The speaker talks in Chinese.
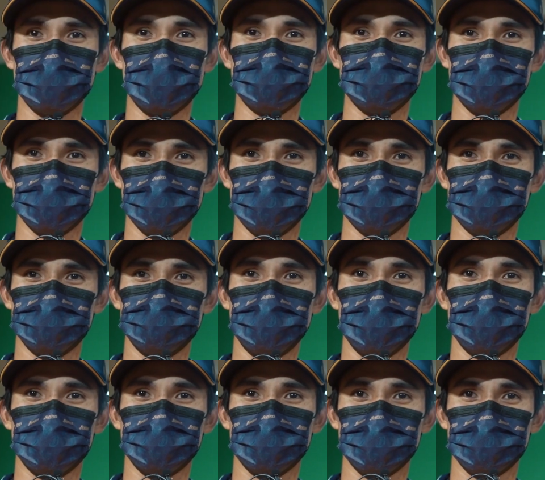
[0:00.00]
大家，还是
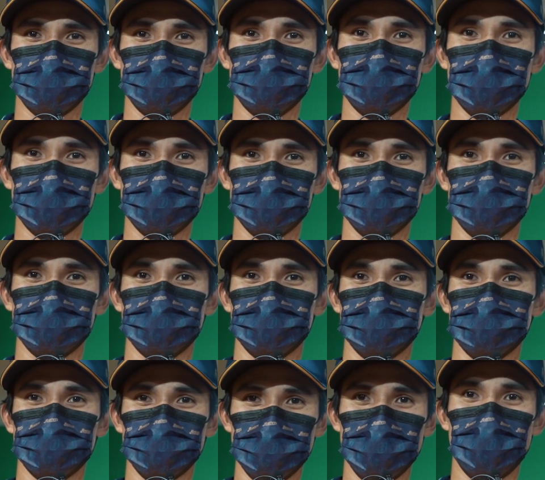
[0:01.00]
把都打的
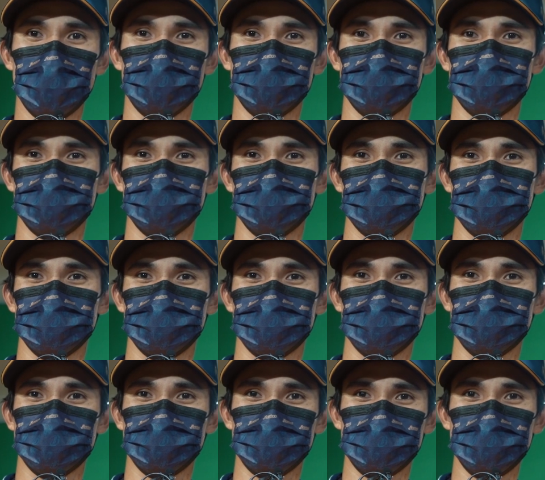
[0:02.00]
那么好，
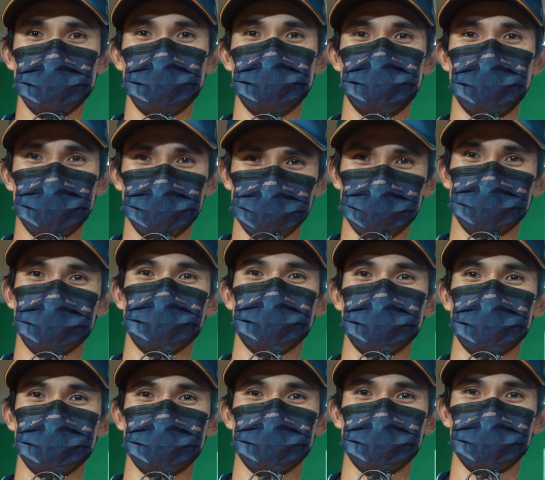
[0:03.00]
大家都有保持
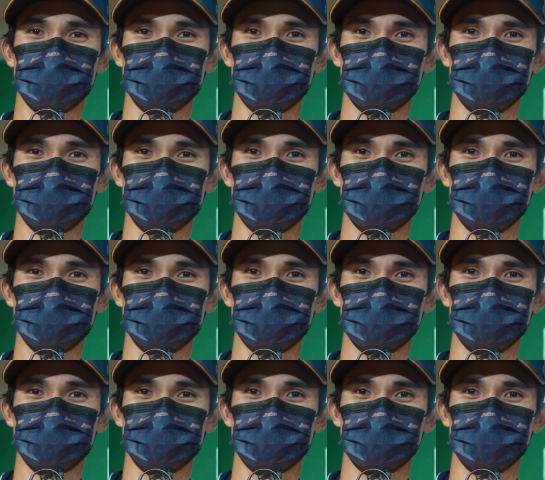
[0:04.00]
这样子，